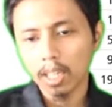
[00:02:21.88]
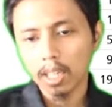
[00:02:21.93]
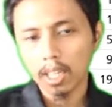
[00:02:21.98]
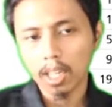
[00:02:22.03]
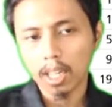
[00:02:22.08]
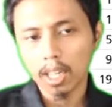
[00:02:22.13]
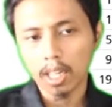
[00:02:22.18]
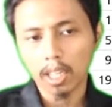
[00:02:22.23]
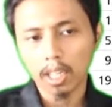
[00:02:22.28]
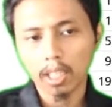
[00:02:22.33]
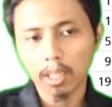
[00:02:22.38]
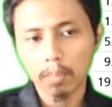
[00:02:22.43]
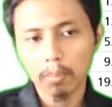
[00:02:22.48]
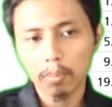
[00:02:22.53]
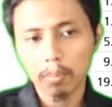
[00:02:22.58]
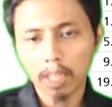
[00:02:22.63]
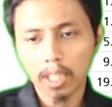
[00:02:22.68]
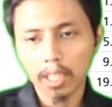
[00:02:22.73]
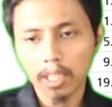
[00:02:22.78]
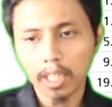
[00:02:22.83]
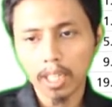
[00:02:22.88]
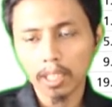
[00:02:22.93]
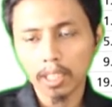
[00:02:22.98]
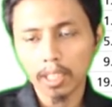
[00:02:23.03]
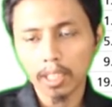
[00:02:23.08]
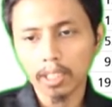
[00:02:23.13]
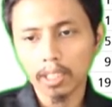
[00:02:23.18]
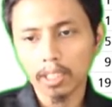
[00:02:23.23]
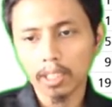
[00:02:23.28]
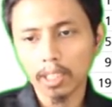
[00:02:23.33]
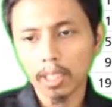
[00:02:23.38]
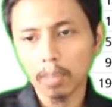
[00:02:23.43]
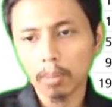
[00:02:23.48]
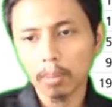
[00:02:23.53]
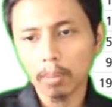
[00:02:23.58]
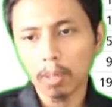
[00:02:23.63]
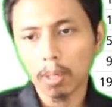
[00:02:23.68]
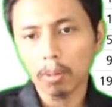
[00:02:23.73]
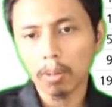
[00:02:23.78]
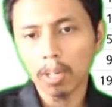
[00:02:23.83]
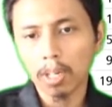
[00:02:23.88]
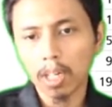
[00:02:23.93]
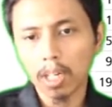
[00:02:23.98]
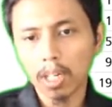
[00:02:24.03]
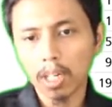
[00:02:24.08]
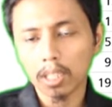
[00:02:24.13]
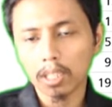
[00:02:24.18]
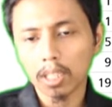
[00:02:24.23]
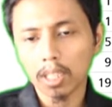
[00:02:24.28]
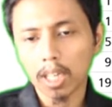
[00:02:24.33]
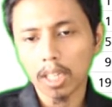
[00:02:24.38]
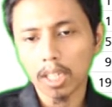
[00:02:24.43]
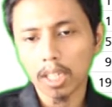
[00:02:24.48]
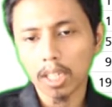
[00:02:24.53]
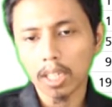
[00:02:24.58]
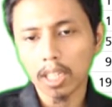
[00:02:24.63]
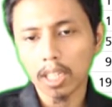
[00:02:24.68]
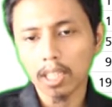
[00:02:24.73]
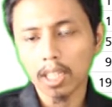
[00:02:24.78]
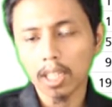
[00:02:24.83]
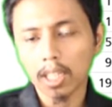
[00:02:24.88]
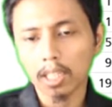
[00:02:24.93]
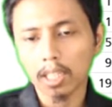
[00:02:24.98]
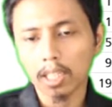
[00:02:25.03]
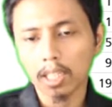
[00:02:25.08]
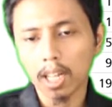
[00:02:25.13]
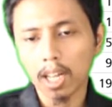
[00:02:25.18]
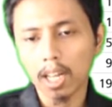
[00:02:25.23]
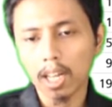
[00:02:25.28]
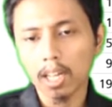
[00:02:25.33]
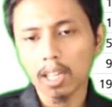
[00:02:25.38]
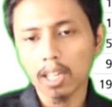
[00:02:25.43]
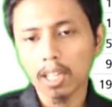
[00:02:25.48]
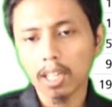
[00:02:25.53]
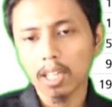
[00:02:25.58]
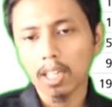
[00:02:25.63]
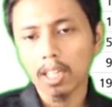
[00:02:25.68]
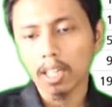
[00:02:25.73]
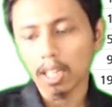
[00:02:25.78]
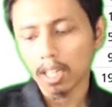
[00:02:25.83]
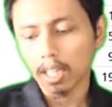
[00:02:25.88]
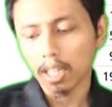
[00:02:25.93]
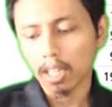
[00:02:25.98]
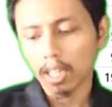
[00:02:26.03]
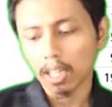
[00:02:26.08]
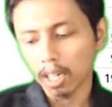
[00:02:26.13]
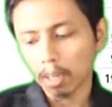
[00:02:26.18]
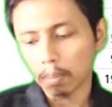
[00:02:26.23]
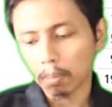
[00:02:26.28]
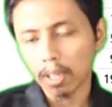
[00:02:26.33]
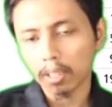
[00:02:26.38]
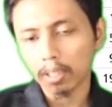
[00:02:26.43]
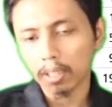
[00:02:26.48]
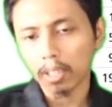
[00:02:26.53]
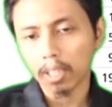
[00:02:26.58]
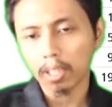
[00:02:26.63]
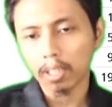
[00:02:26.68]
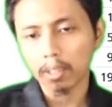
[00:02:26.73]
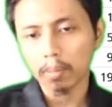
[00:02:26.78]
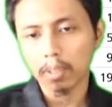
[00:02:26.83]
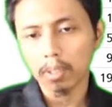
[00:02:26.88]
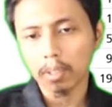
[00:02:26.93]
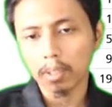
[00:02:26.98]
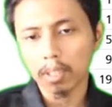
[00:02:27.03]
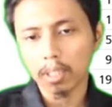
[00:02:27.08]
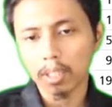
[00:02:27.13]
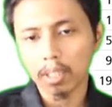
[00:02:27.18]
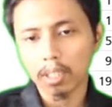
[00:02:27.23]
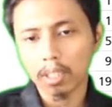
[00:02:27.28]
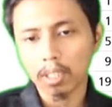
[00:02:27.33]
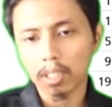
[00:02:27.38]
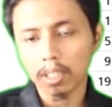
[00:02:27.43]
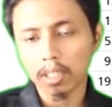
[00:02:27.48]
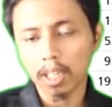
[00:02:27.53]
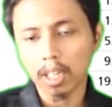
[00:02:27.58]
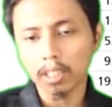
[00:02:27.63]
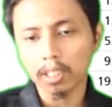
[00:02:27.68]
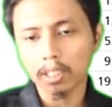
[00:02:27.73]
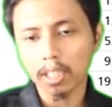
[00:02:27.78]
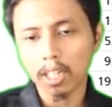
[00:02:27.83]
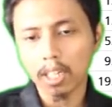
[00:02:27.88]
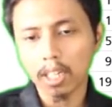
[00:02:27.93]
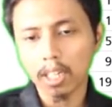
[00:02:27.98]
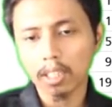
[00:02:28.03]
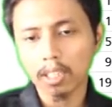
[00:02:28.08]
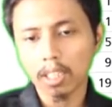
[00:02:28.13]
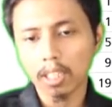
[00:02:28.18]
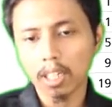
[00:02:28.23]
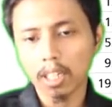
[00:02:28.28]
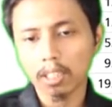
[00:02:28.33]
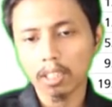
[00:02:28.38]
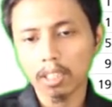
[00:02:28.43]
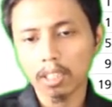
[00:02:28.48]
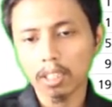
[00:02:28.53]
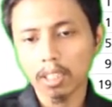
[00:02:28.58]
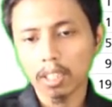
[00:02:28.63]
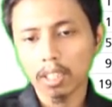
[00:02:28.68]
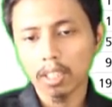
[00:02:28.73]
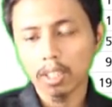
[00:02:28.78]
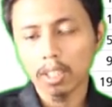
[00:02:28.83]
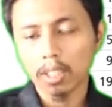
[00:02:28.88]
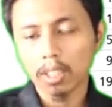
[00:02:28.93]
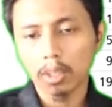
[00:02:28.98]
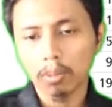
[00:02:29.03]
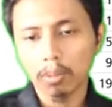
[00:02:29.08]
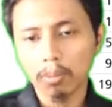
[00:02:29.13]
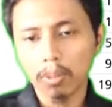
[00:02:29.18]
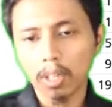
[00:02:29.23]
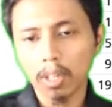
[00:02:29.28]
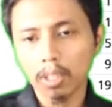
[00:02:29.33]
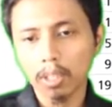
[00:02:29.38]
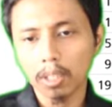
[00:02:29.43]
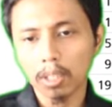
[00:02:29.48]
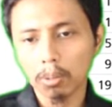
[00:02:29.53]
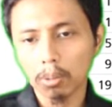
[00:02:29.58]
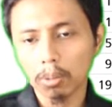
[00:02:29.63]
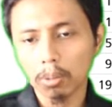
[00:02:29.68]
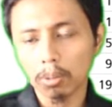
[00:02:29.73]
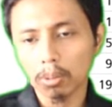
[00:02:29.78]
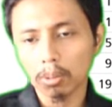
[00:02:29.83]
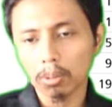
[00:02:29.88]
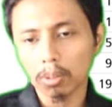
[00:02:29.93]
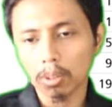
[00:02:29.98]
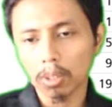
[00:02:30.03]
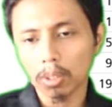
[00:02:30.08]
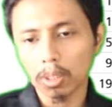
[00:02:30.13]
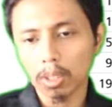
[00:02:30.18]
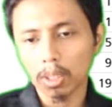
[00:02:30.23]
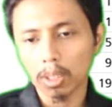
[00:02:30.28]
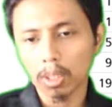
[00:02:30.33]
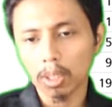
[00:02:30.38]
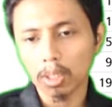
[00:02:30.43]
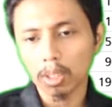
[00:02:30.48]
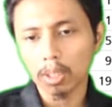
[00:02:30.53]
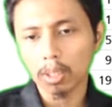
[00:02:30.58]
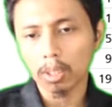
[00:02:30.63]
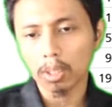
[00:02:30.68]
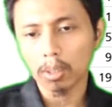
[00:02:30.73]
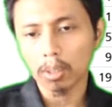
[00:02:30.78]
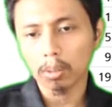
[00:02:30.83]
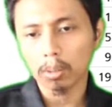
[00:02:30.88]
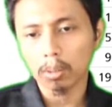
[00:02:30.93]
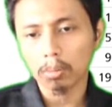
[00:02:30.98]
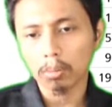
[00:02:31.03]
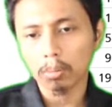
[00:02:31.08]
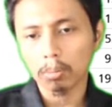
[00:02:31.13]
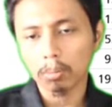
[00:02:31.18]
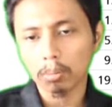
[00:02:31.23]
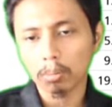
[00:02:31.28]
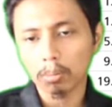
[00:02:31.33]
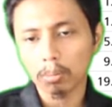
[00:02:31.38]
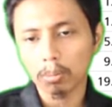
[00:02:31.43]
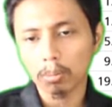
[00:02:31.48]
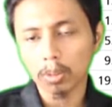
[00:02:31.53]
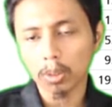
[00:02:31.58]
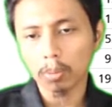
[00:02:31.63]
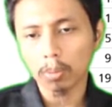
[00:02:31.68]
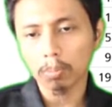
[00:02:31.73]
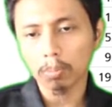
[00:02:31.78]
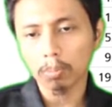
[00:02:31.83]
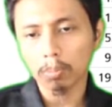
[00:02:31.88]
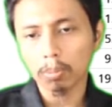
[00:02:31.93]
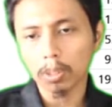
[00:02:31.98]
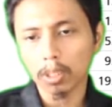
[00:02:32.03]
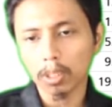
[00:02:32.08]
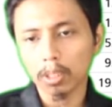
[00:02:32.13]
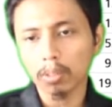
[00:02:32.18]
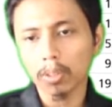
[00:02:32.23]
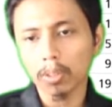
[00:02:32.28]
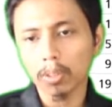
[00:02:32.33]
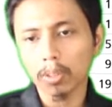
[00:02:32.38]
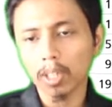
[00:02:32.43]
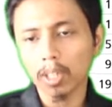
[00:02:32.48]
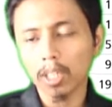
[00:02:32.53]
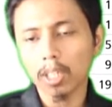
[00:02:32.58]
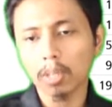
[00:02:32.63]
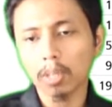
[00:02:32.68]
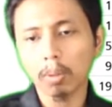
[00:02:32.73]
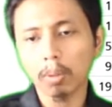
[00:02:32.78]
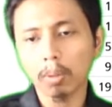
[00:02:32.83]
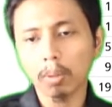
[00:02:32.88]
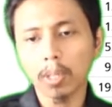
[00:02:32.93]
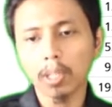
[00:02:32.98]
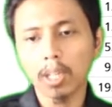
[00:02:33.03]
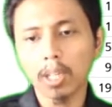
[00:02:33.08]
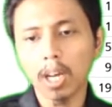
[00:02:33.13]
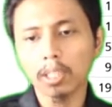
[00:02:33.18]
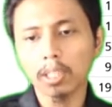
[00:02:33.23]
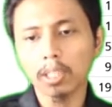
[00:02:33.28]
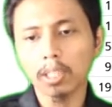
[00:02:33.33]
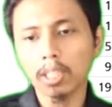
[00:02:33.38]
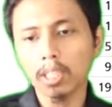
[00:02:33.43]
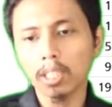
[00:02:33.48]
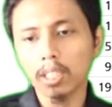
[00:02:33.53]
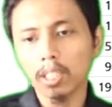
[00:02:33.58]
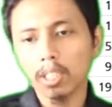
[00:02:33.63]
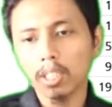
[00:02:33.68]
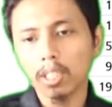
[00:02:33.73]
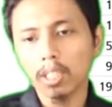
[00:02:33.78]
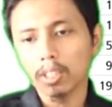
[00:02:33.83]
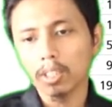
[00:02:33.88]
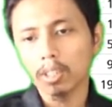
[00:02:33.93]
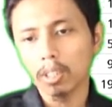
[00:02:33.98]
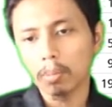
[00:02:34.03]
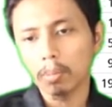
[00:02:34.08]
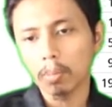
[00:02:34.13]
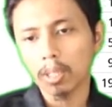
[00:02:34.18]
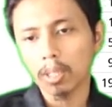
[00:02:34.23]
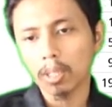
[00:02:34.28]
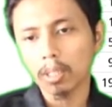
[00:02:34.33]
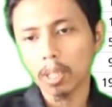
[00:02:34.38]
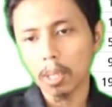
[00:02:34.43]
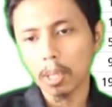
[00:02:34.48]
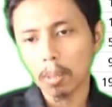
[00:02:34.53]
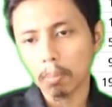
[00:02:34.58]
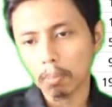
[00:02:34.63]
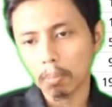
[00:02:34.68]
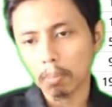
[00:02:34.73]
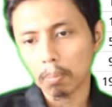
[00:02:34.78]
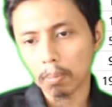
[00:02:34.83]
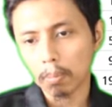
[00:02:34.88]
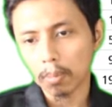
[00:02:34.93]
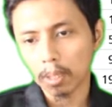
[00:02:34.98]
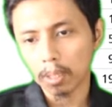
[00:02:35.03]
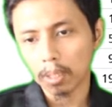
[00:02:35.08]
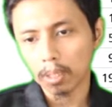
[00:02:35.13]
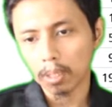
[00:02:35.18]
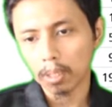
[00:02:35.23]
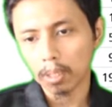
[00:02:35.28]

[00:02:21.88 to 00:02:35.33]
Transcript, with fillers: Nah, kita bisa lihat di sini bahwa dari data-data antara planet e, eh, terestrial dengan Jovian itu e, cukup signifikan ya perbedaannya di mana e,